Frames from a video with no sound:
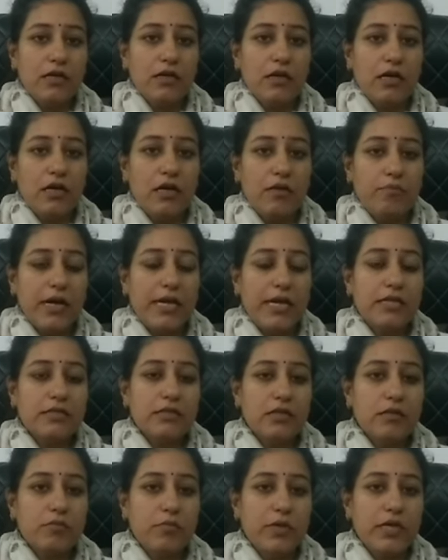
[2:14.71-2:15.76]

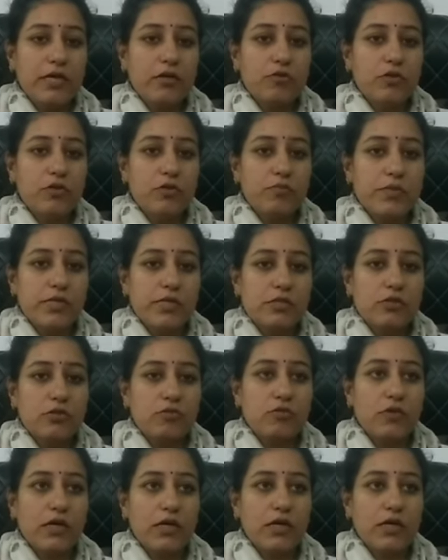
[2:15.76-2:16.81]
बालेसर में कोई
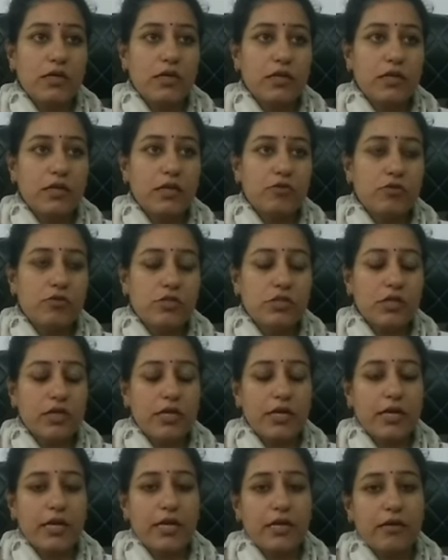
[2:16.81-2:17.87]
बस्तुआ करके कोई
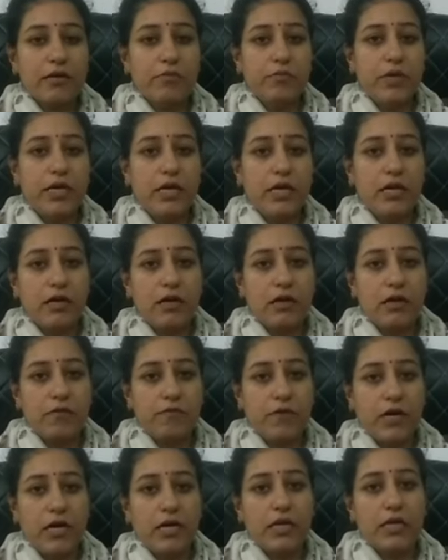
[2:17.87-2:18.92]
जगह है महिला
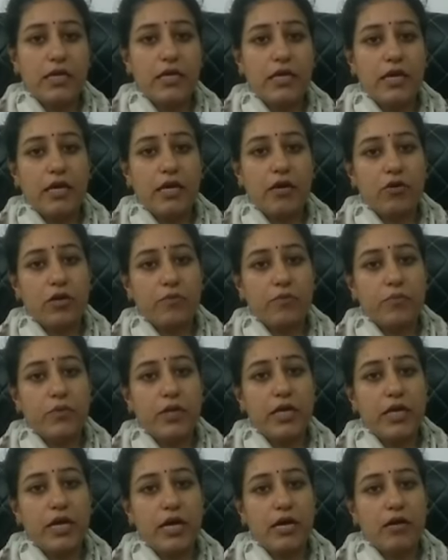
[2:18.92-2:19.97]
वहाँ की है और
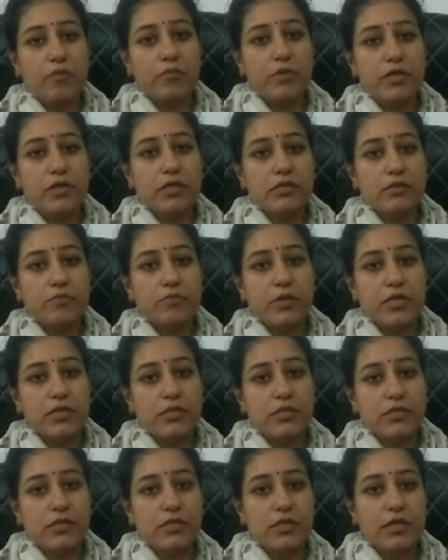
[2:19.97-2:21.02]
अपने यहाँ पर किसी
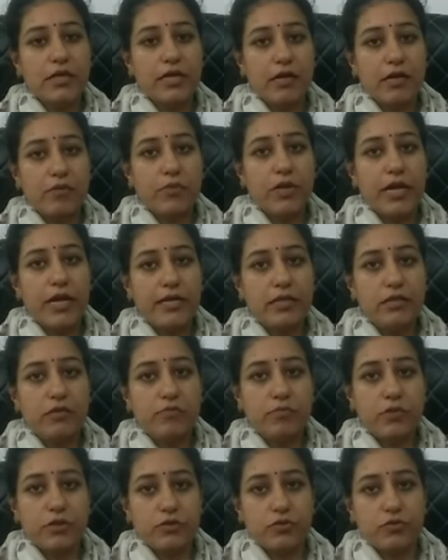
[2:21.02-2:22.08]
परिचित के यहाँ पर आई थी
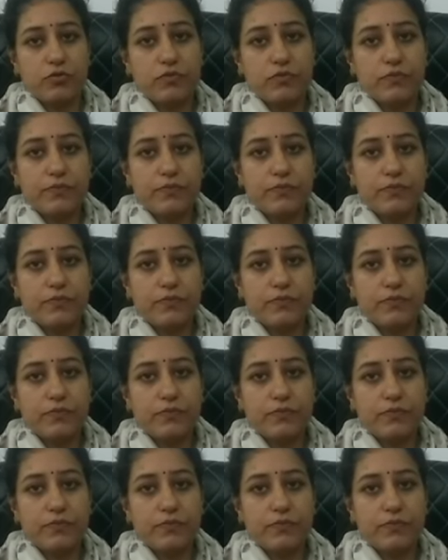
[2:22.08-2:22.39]
परसों